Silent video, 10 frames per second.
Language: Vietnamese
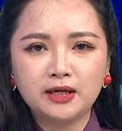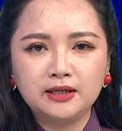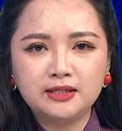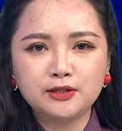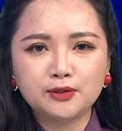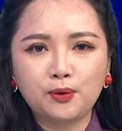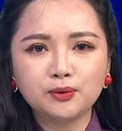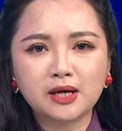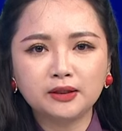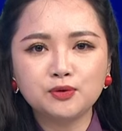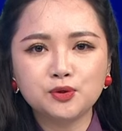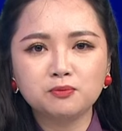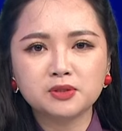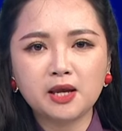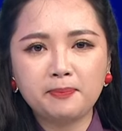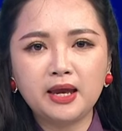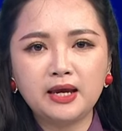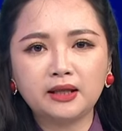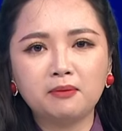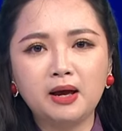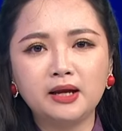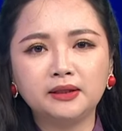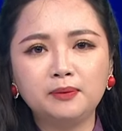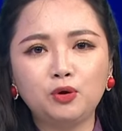Chỉ số giá tiêu dùng xê pê i tháng bảy tiếp